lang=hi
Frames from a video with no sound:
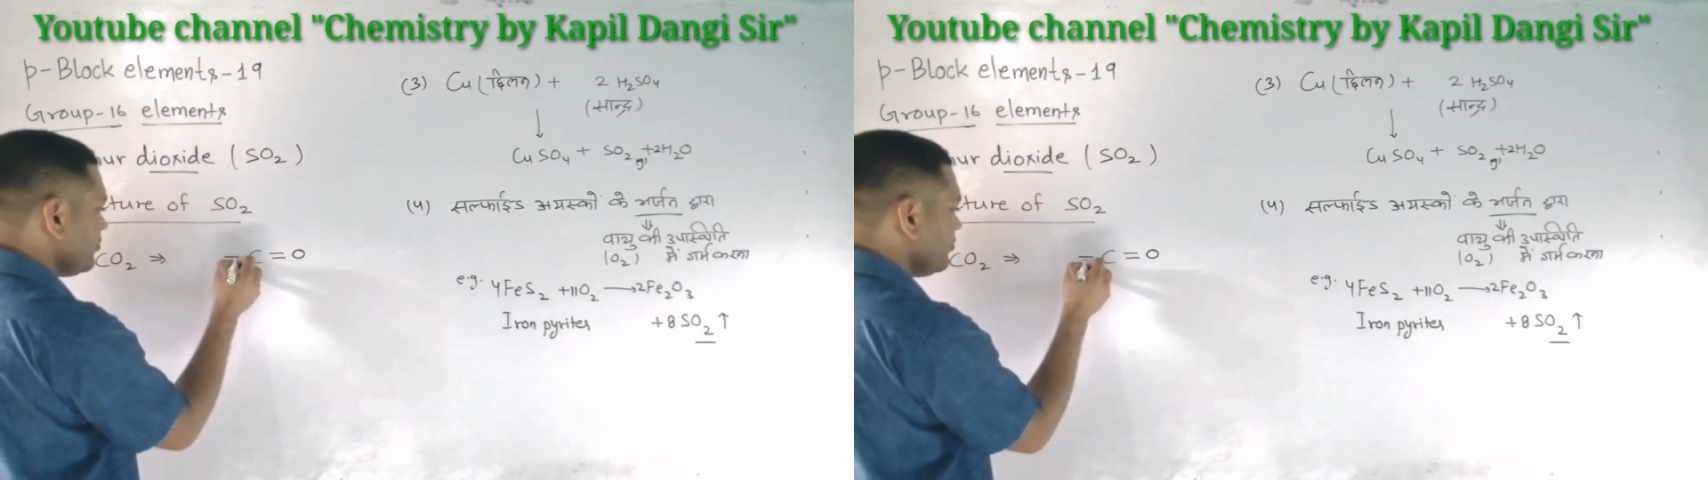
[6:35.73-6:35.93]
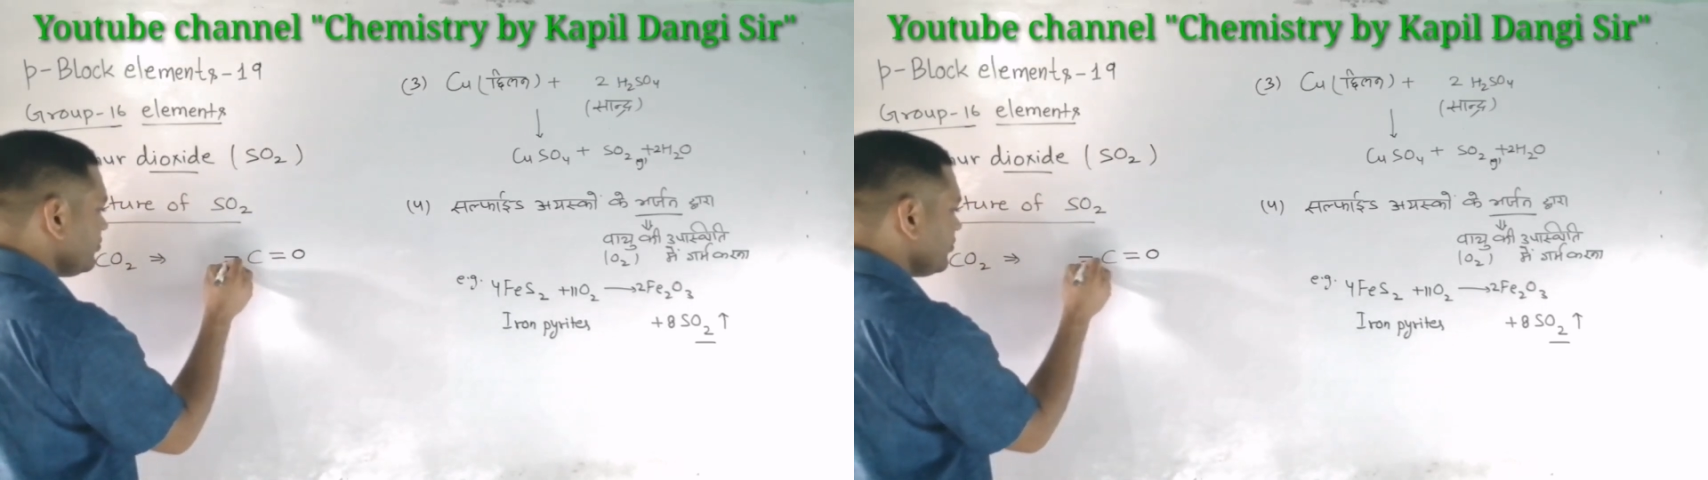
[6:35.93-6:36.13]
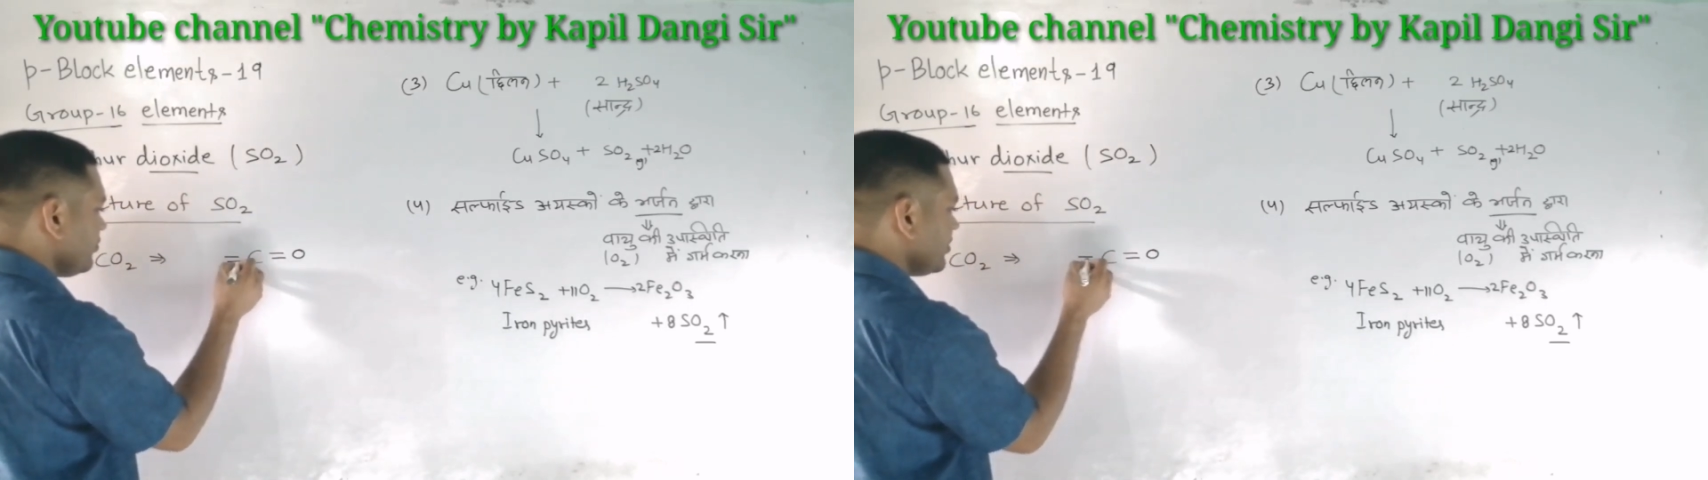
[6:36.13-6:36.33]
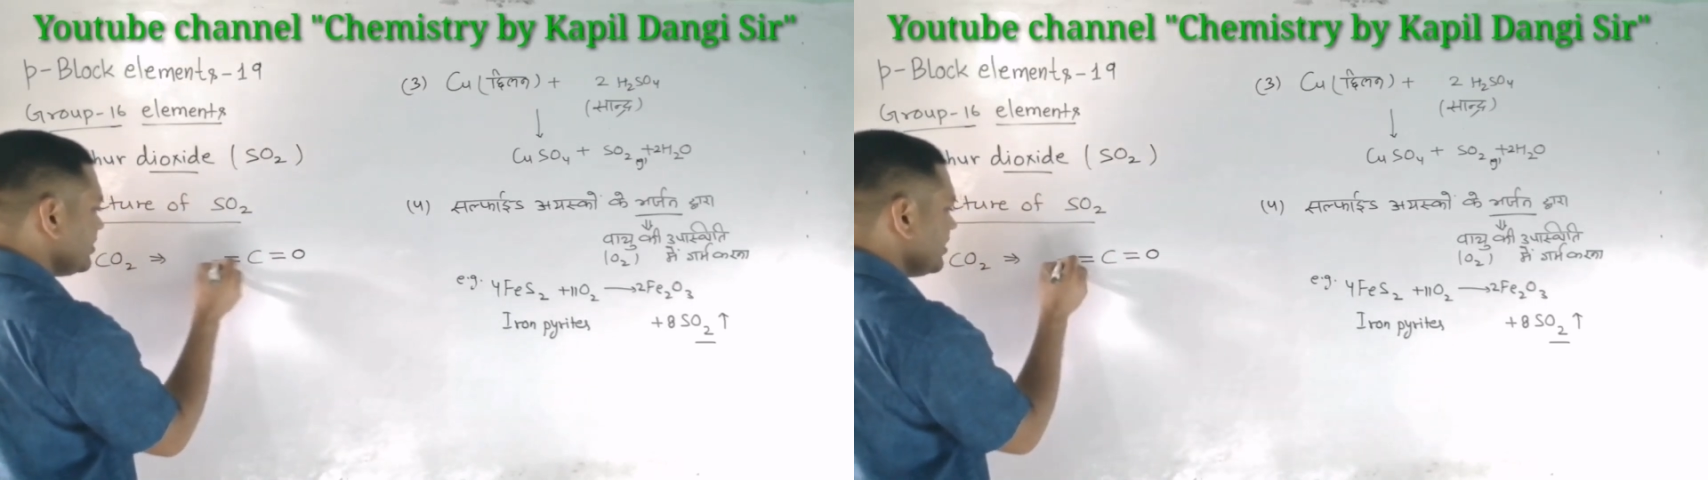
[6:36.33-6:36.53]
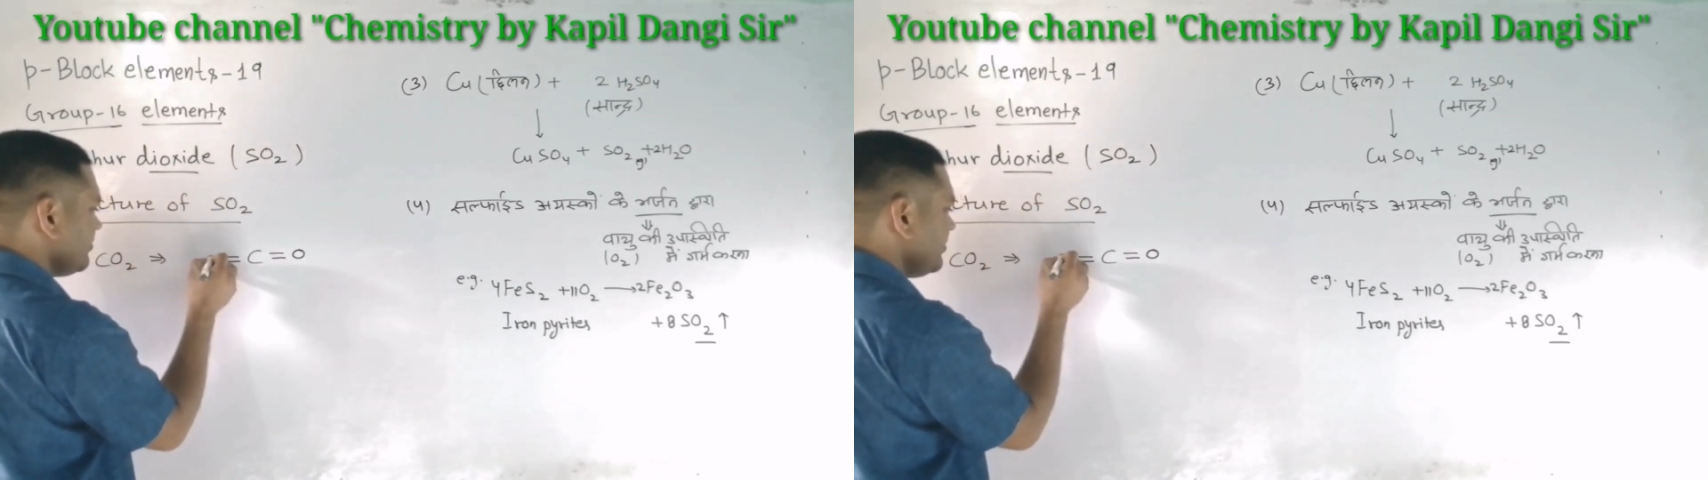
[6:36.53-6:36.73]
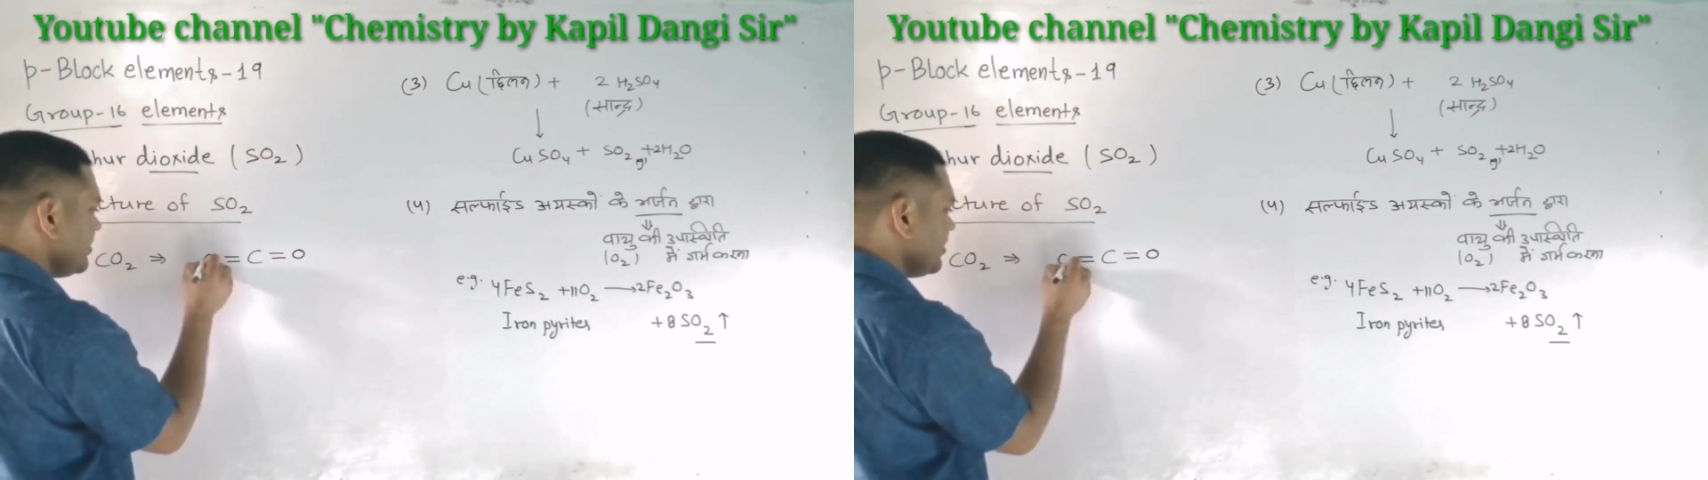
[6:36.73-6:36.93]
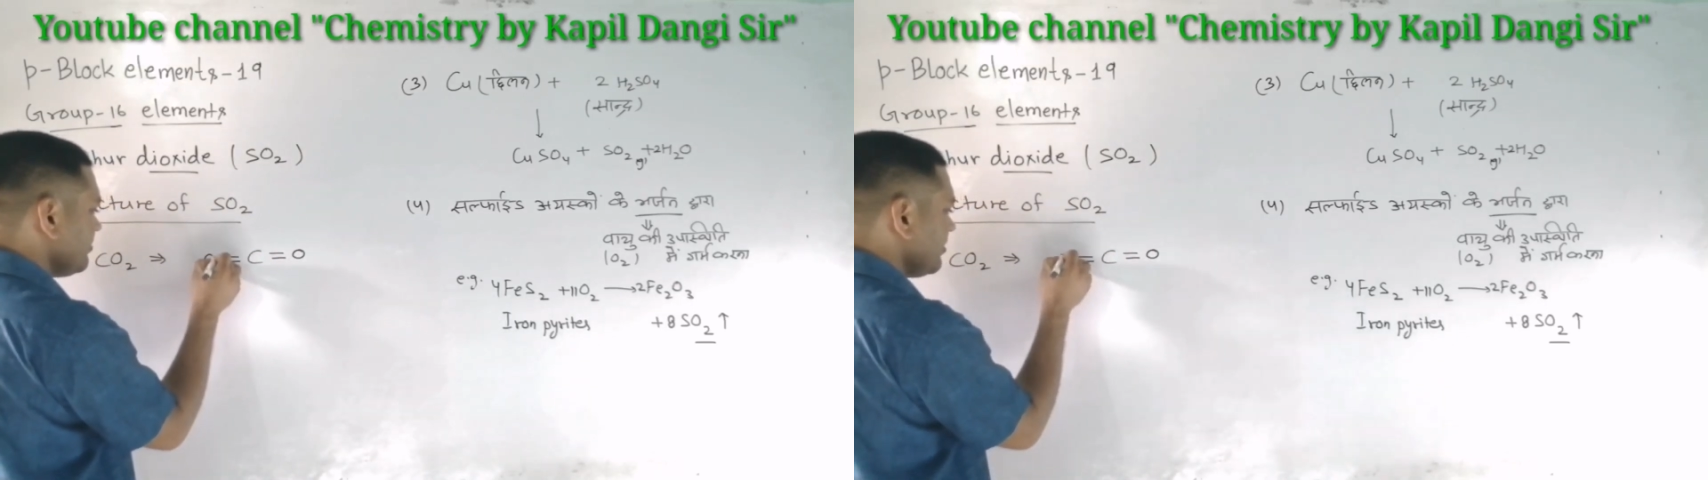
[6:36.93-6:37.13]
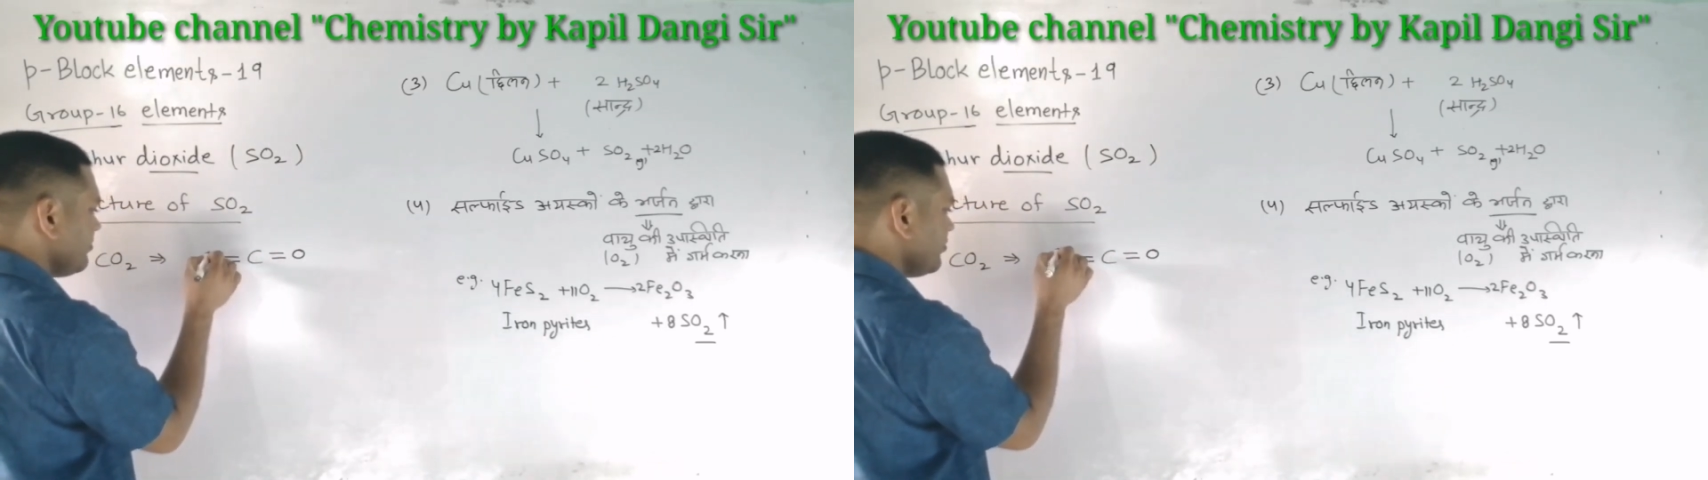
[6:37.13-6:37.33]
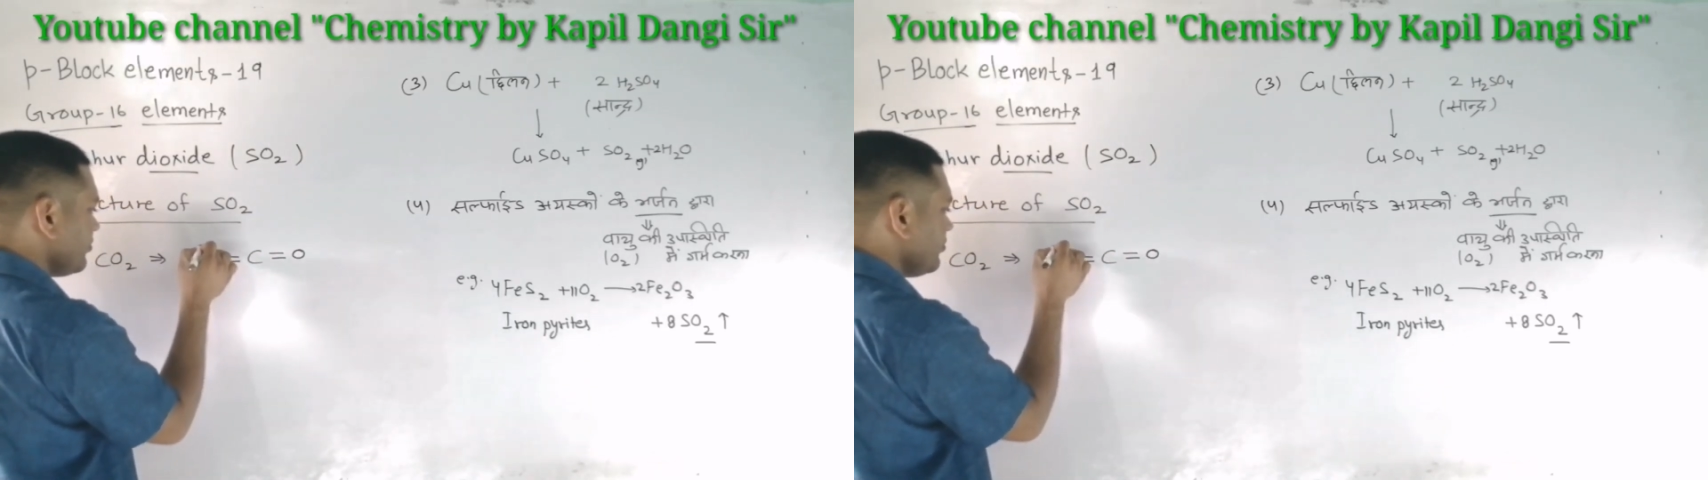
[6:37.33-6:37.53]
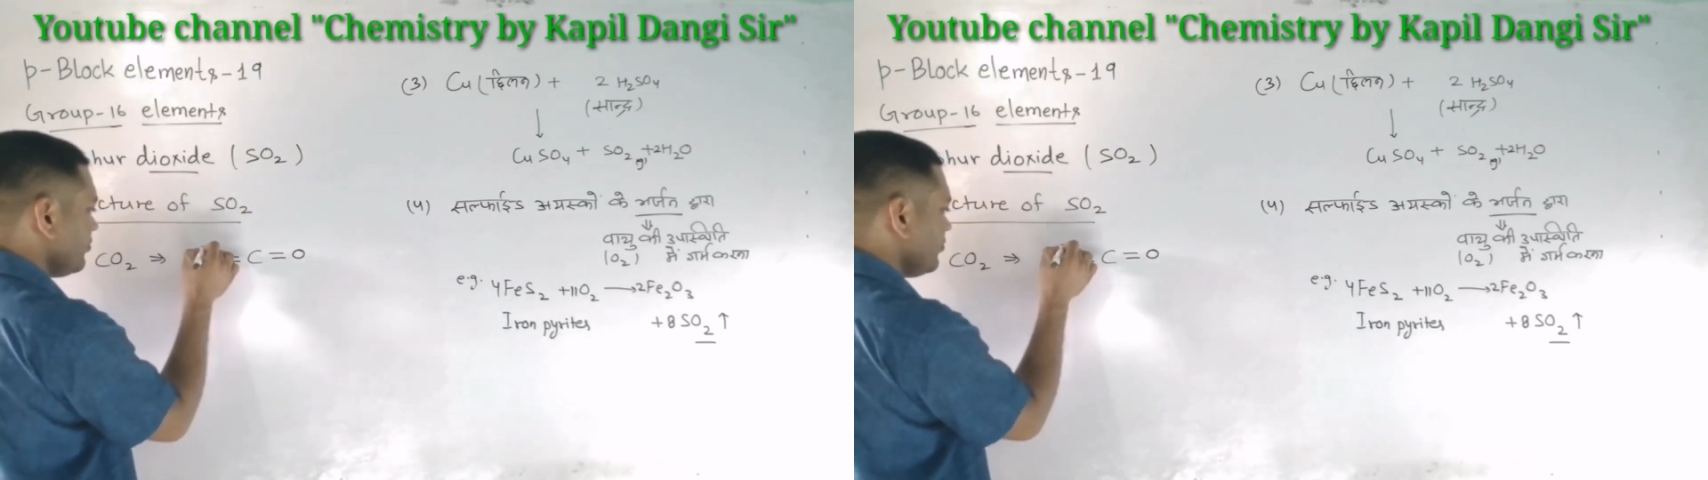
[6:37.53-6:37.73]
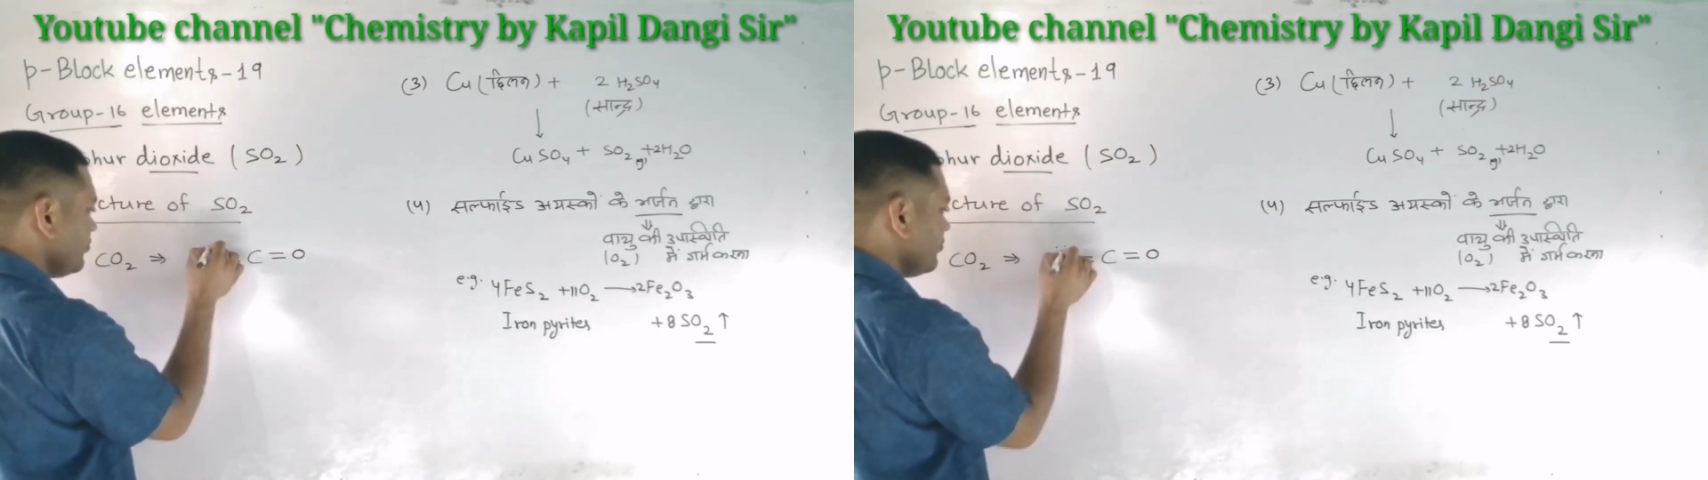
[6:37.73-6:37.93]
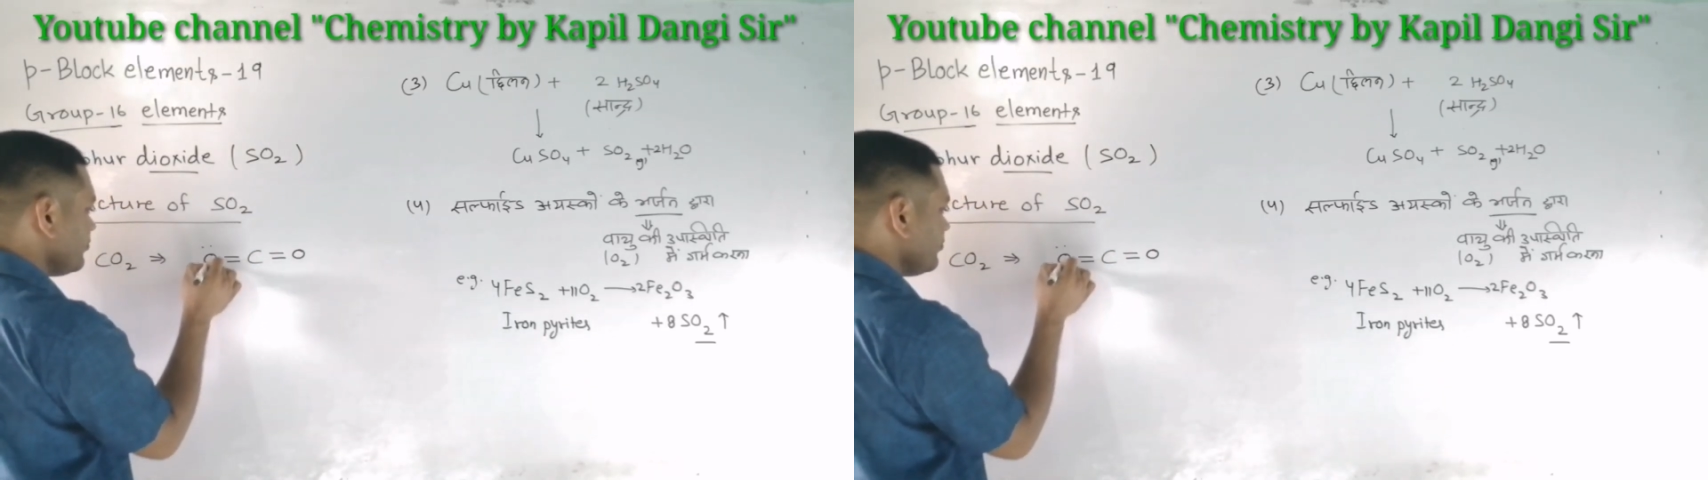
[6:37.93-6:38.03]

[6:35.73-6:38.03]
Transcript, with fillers: O और इधर भी डबल बॉन्ड O